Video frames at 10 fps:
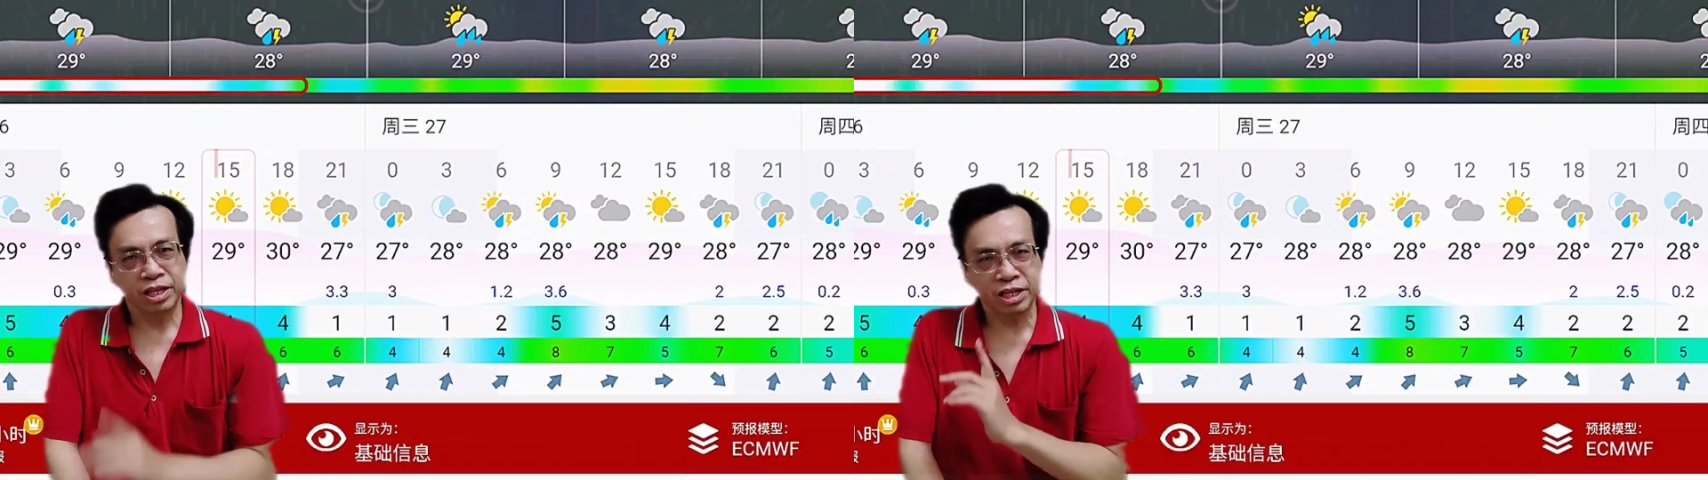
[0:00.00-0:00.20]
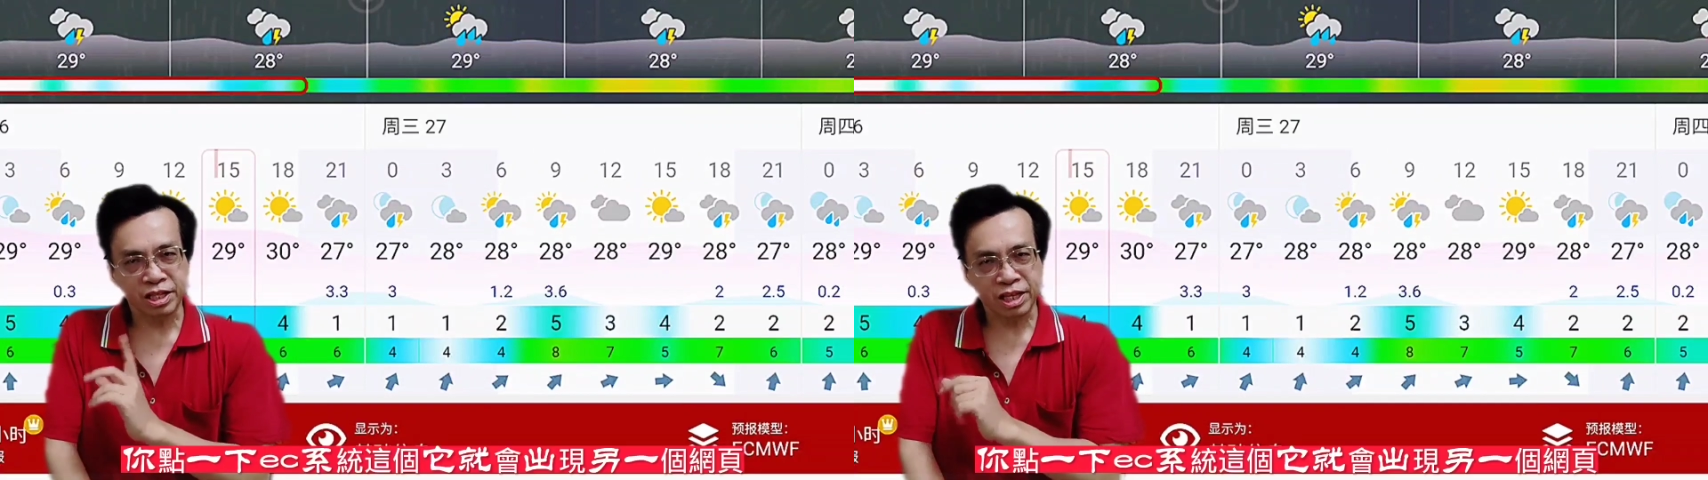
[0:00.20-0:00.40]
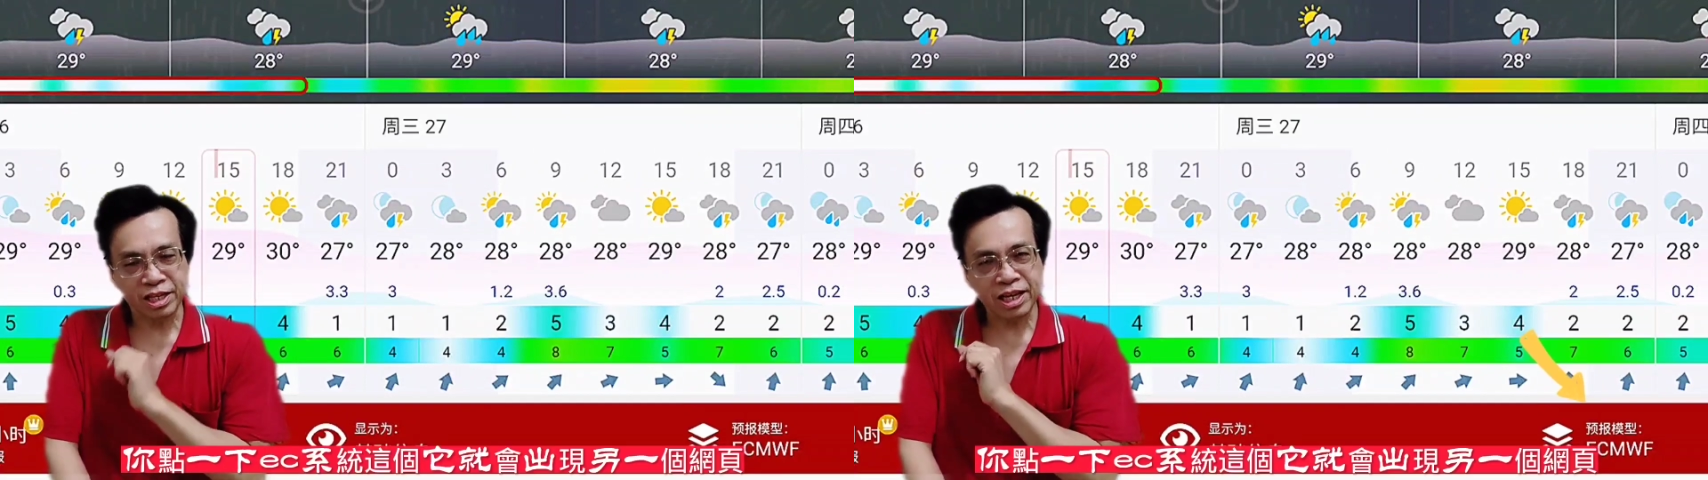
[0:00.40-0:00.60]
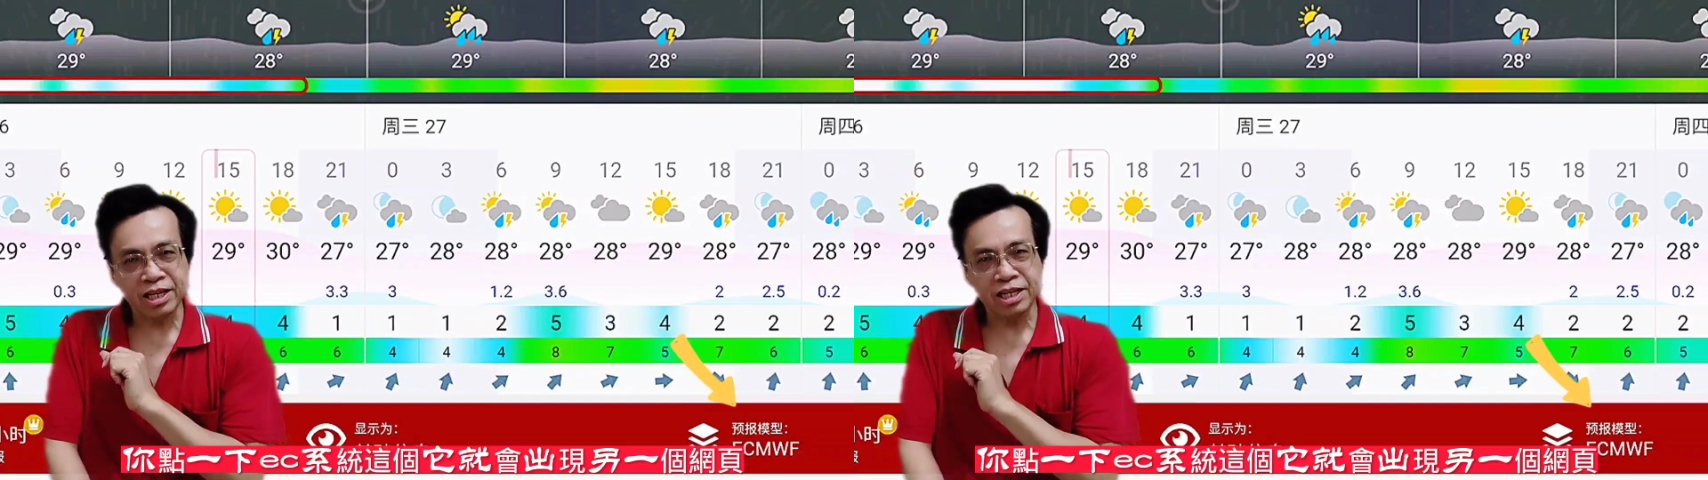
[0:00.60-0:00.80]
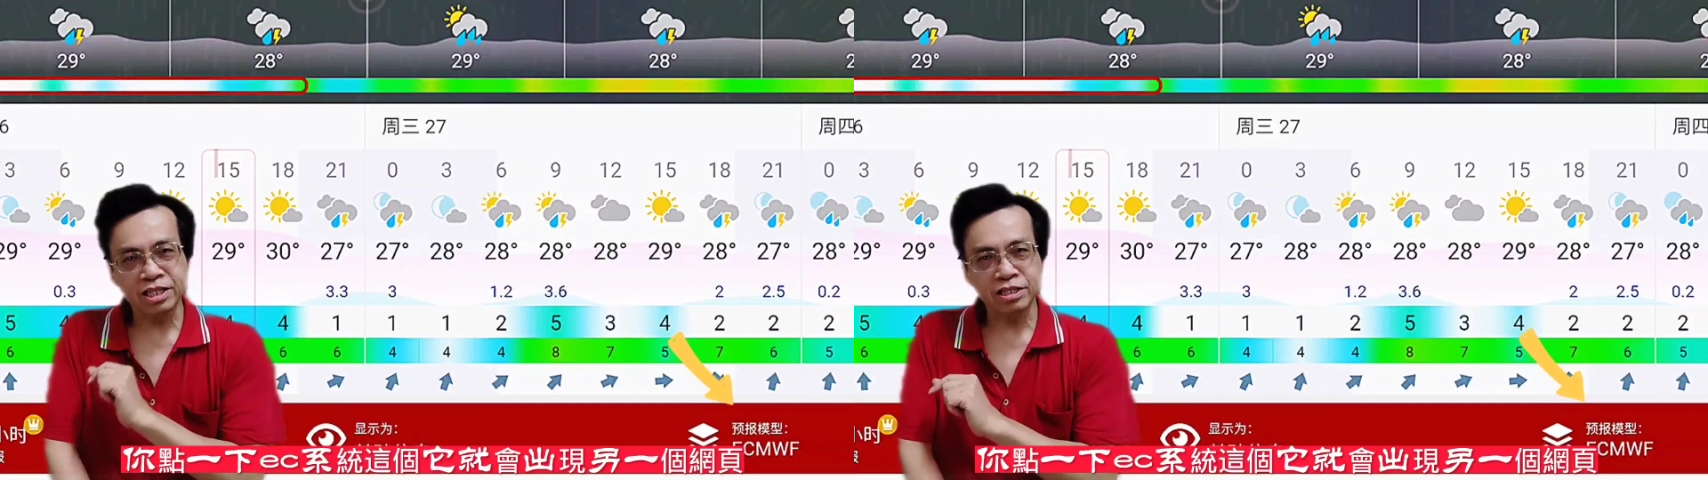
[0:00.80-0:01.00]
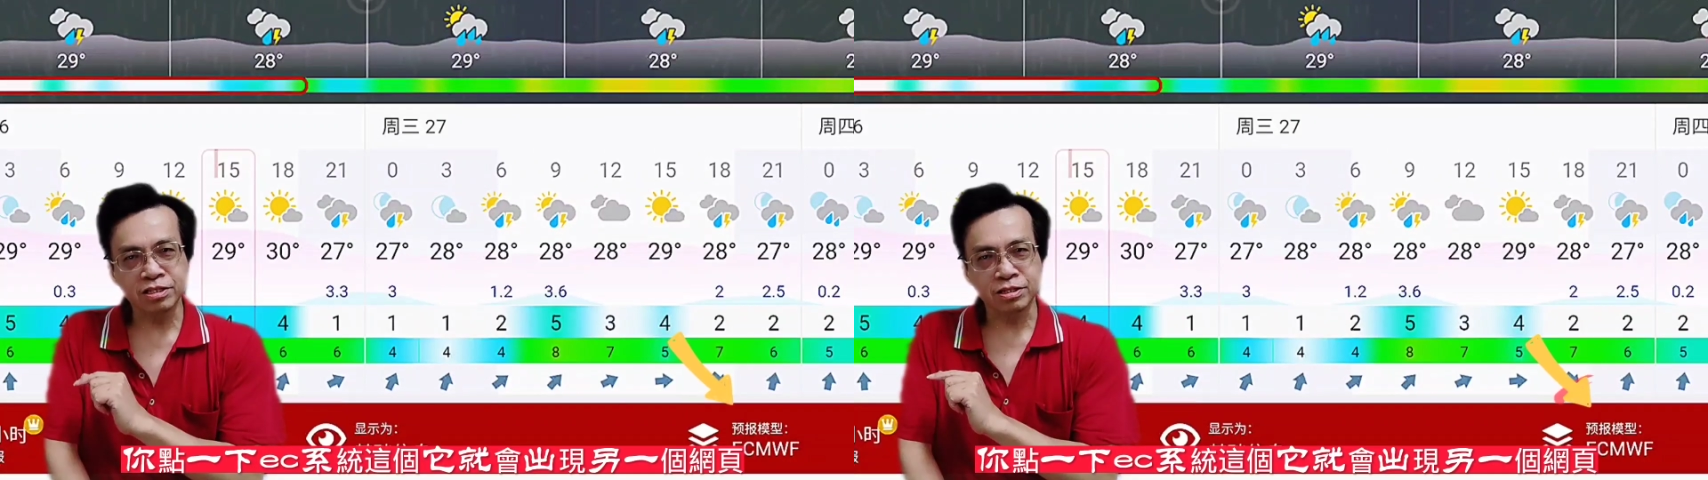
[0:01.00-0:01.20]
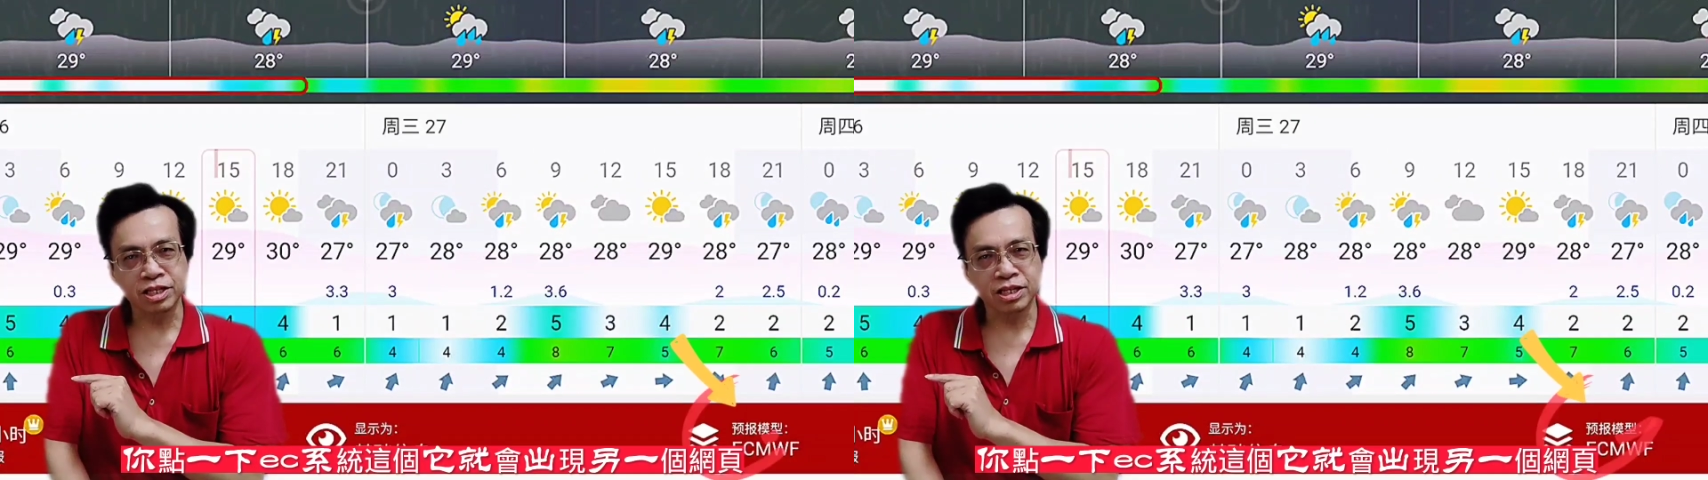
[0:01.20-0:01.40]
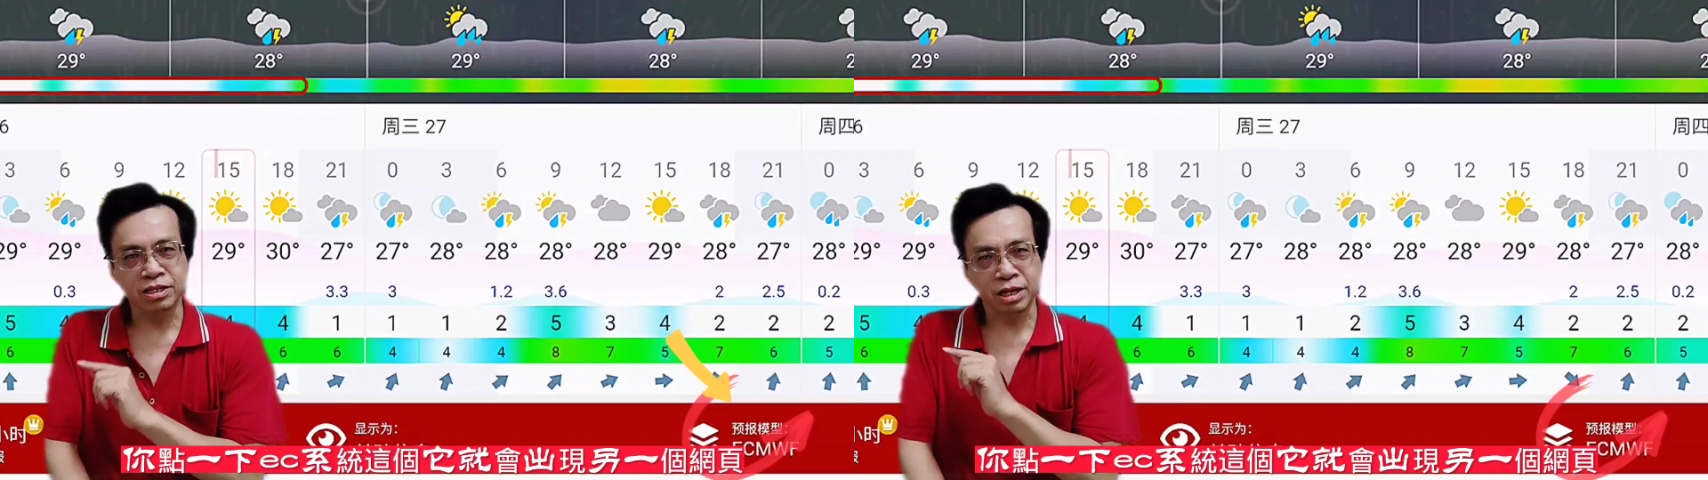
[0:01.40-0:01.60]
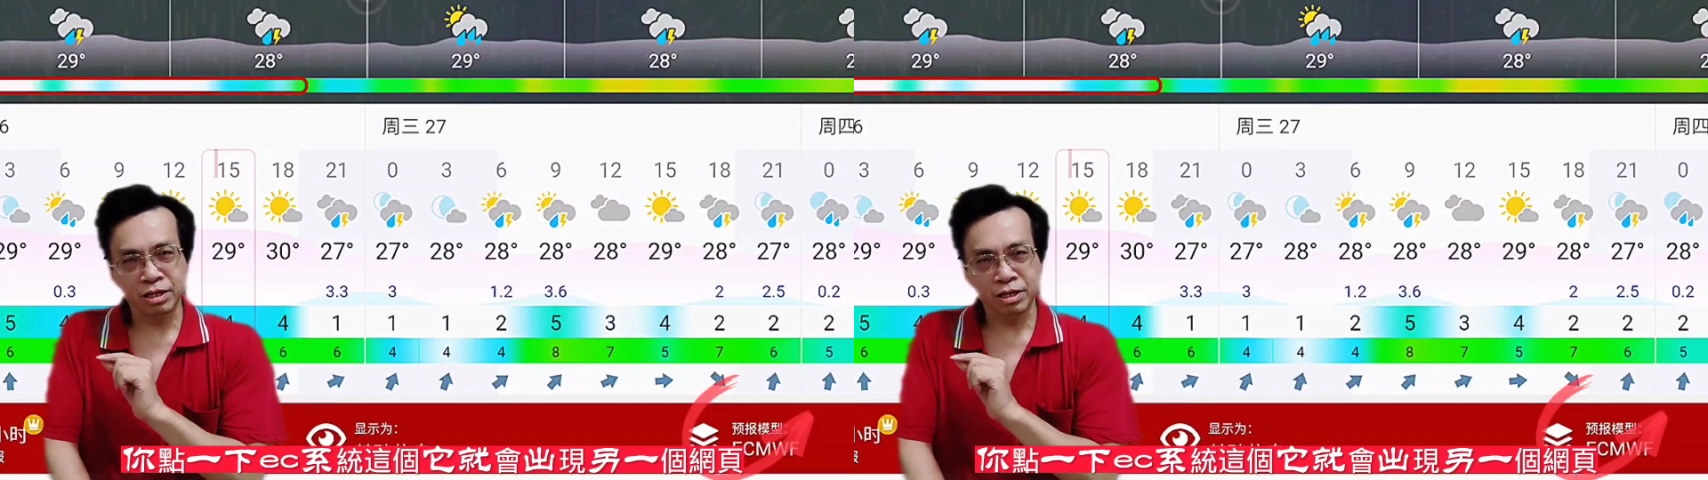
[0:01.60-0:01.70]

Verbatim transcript: 你点一下 EC 系统这个，